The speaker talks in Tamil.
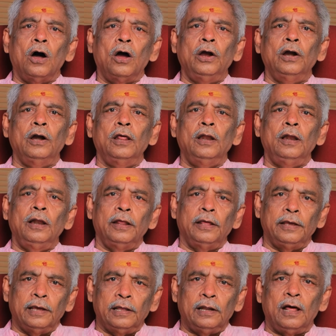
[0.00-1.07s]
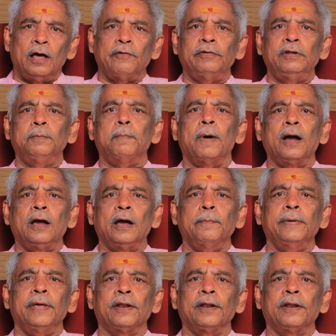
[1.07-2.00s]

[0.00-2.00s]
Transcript: ஆயுளில் ஏதாவது பங்கம்